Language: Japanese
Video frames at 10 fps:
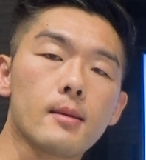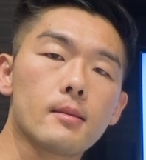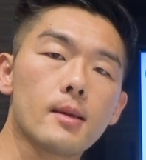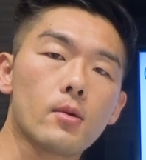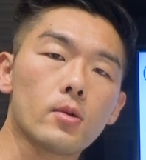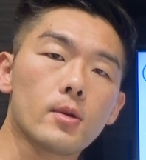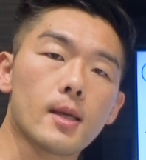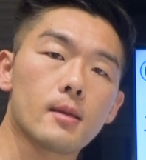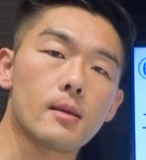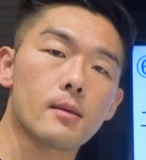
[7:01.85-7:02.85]
切なこと
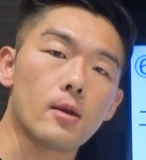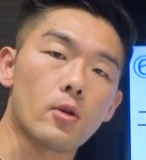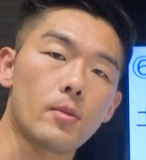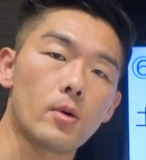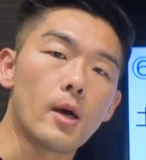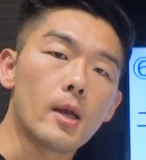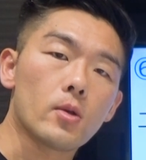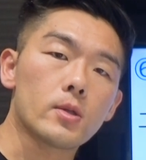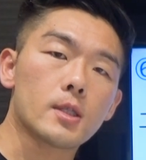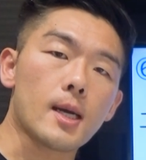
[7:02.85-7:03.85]
なんですけども、
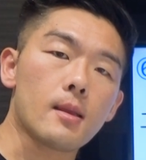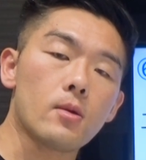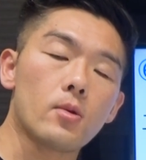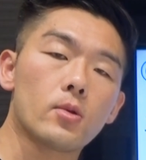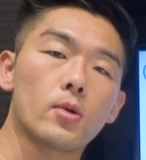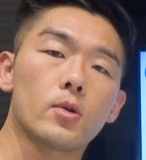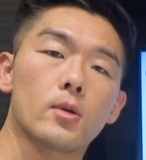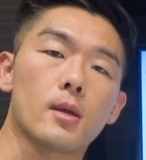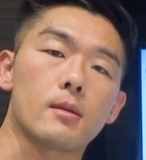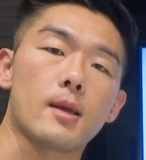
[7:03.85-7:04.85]
土地活用という
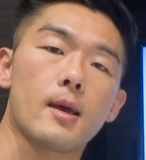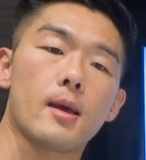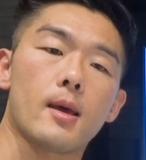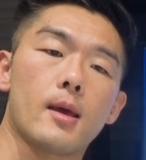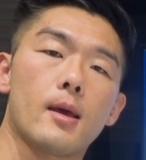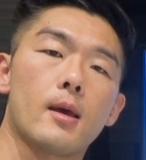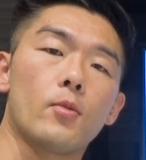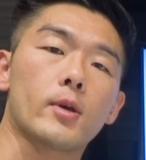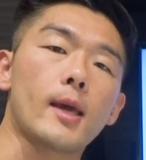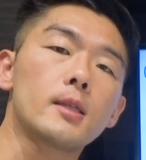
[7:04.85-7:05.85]
とですね、
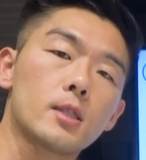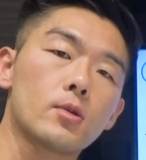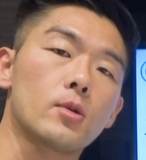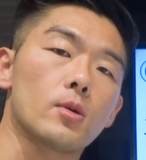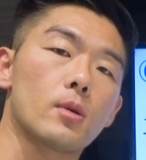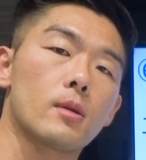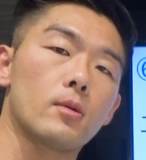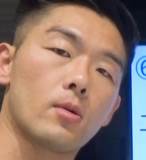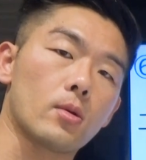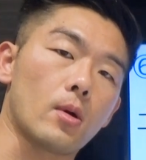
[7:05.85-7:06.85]
えー、もう建築
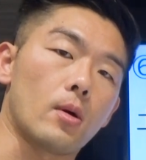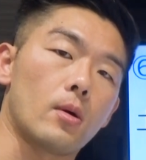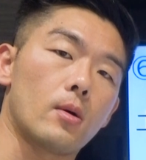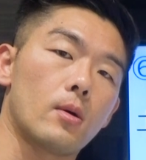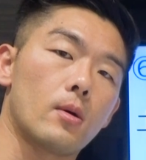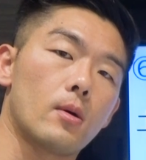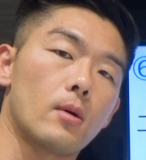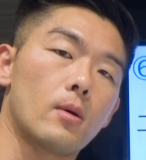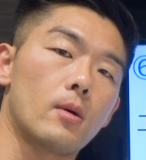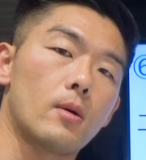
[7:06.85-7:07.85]
すること、
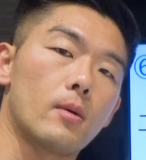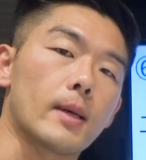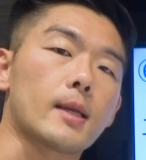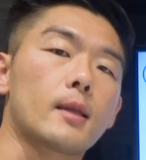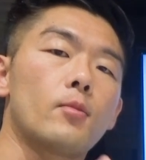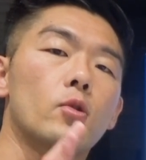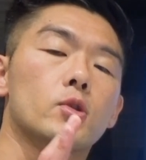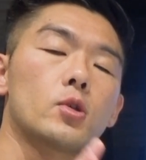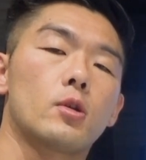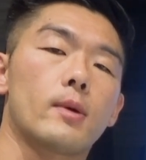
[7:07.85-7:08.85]
まあ、建物
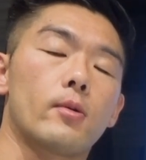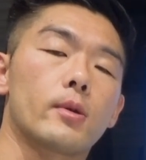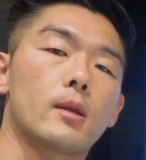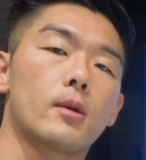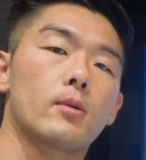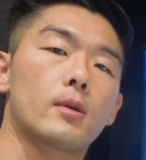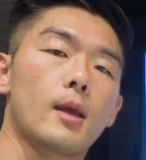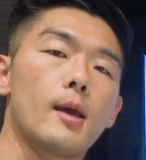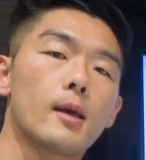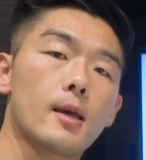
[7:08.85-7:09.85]
の種類は置いておい
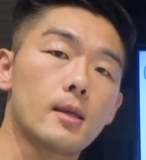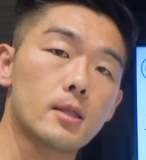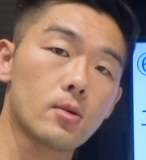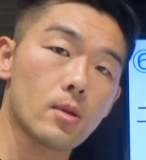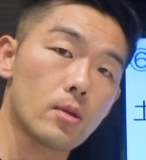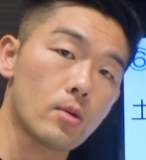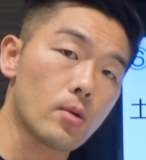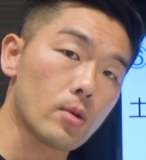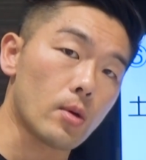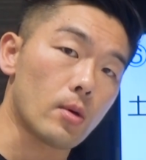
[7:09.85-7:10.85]
て、建築する
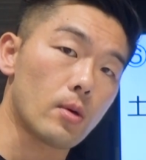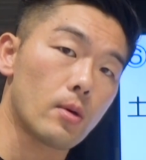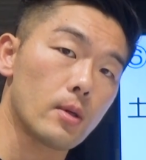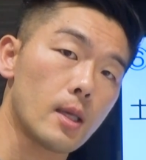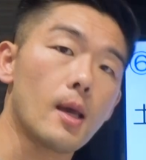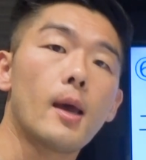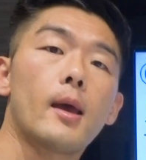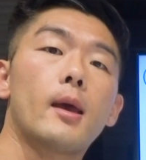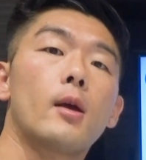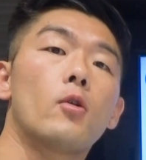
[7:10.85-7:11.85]
ことに、
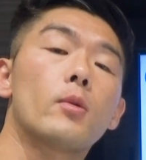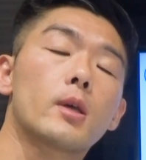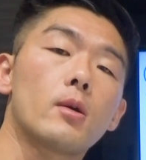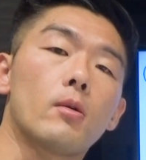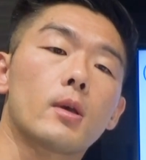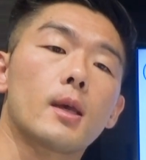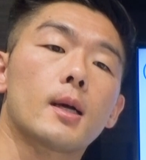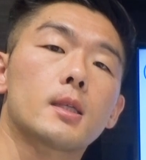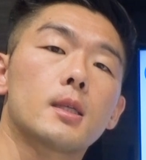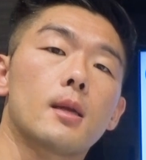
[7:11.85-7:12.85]
えー、重きを置き
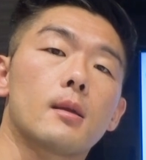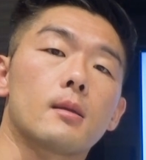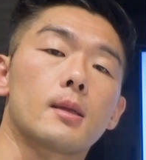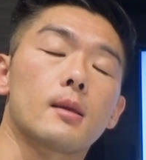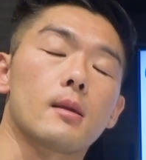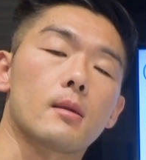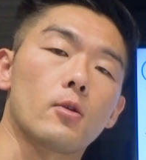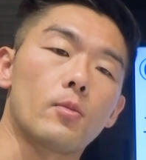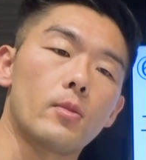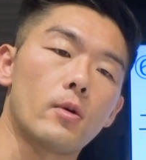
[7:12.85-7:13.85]
がちなんです
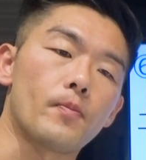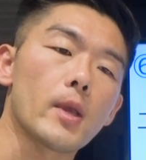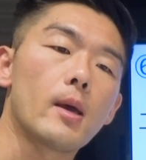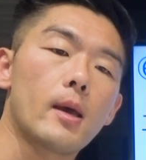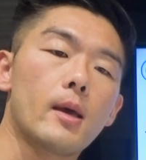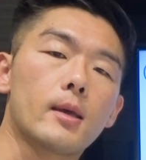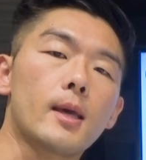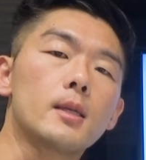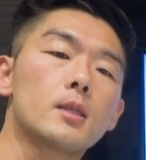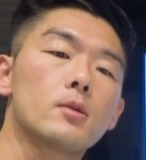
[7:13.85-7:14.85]
けども、え
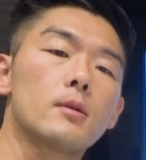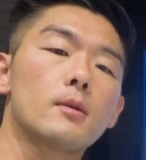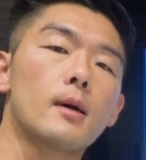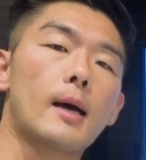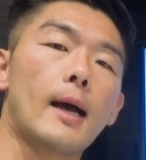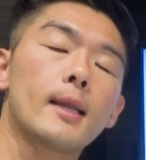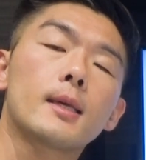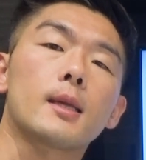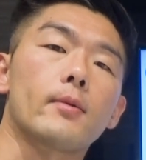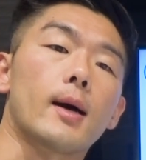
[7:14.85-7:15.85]
建築あ
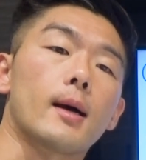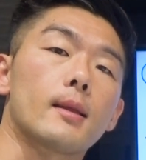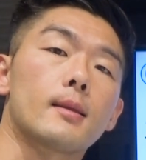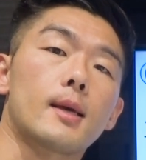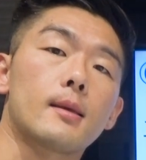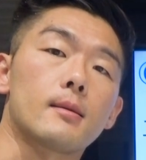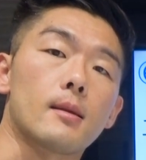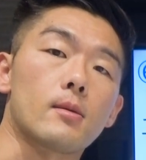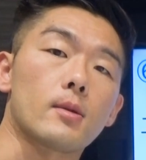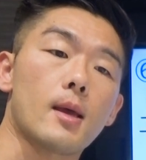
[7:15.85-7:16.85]
りきではないん
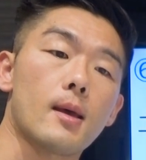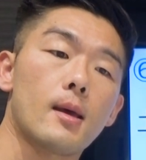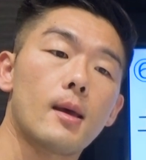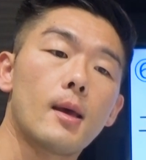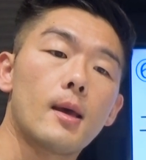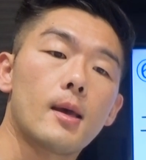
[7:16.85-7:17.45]
ですよね。